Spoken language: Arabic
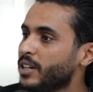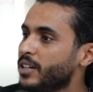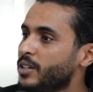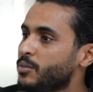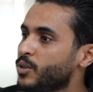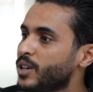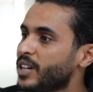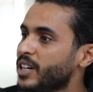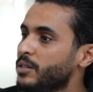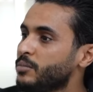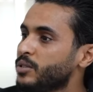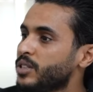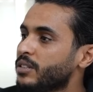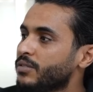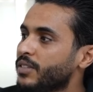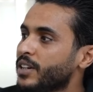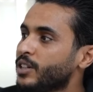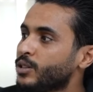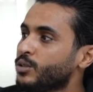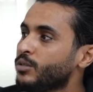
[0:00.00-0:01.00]
على لي اللي باش
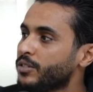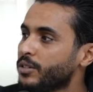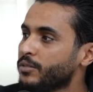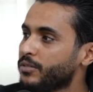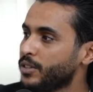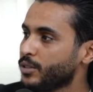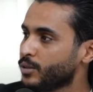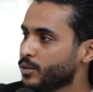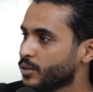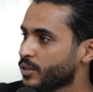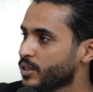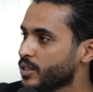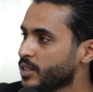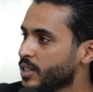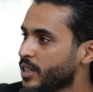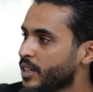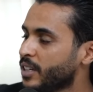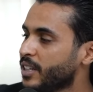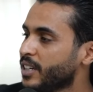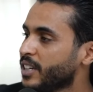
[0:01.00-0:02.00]
نتفرهدوا فيهم في تونس
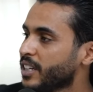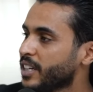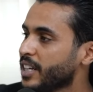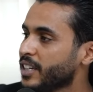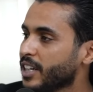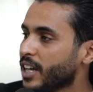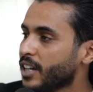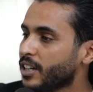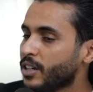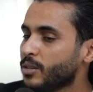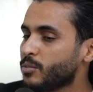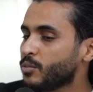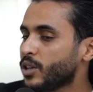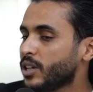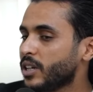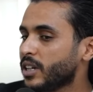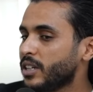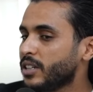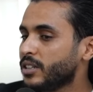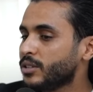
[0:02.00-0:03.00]
كانت عندنا
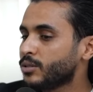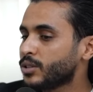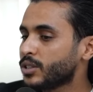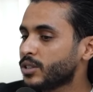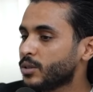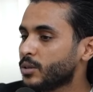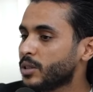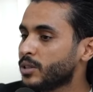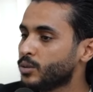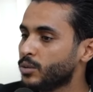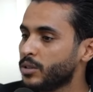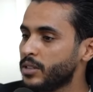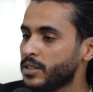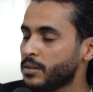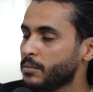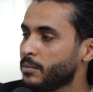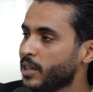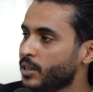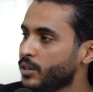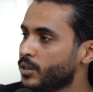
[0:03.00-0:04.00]
المويان اللي هو
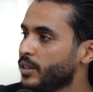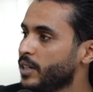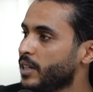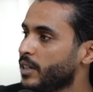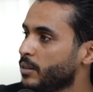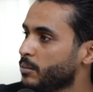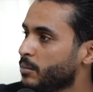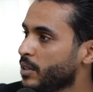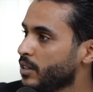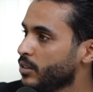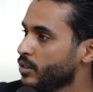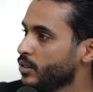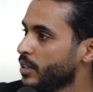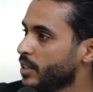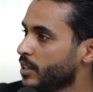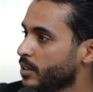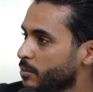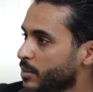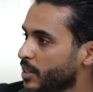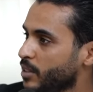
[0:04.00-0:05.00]
توريزم بالنوير
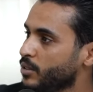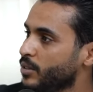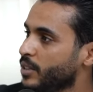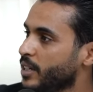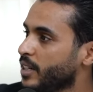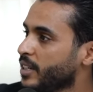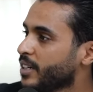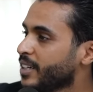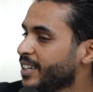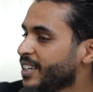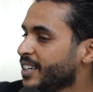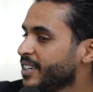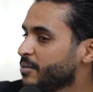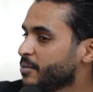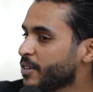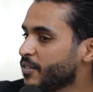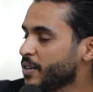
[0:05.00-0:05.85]
بالنوير بالنوير ما